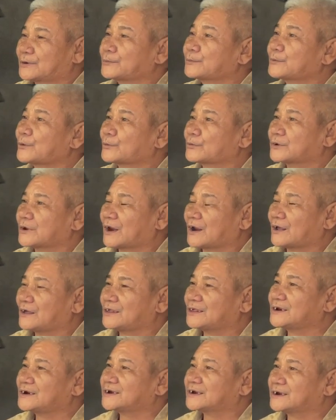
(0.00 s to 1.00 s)
Tiếp thu vô
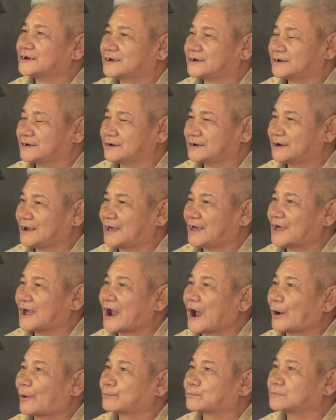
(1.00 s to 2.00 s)
đó thì
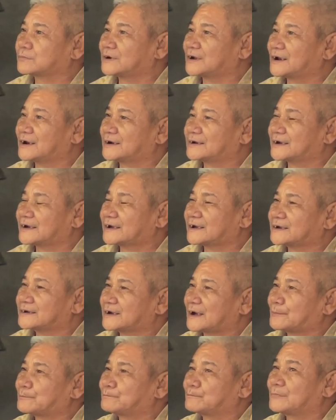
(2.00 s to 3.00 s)
học
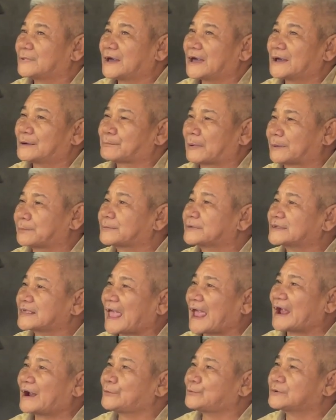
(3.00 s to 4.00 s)
năm bảy mươi
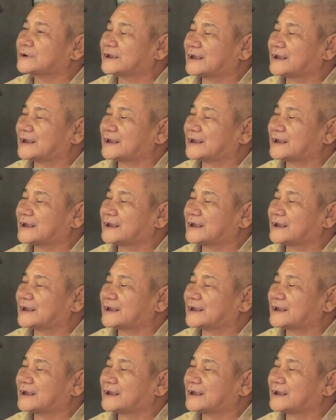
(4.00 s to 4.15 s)
sáu